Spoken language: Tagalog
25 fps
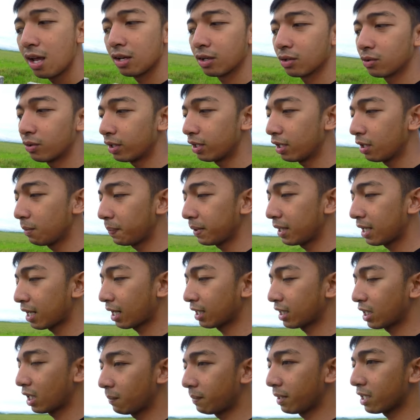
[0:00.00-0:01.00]
kung ano yung
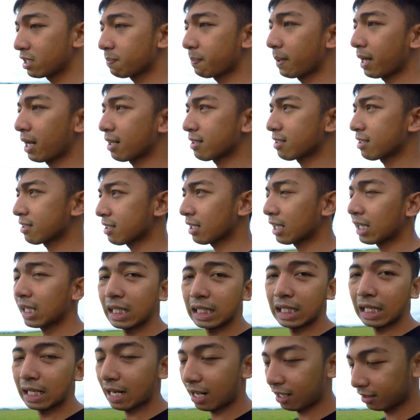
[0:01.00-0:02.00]
pinakanda best para sa
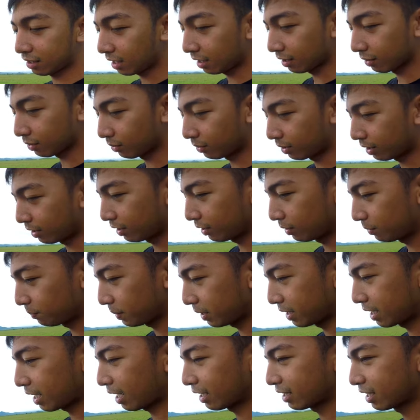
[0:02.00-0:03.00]
sarili natin, kung ano yung
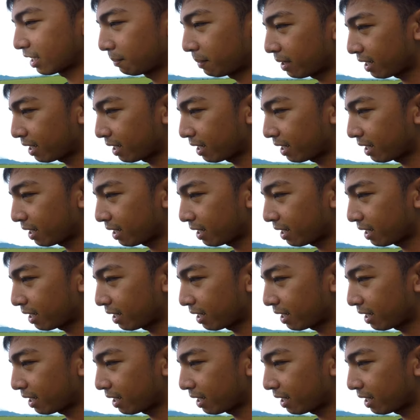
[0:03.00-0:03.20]
pinakanda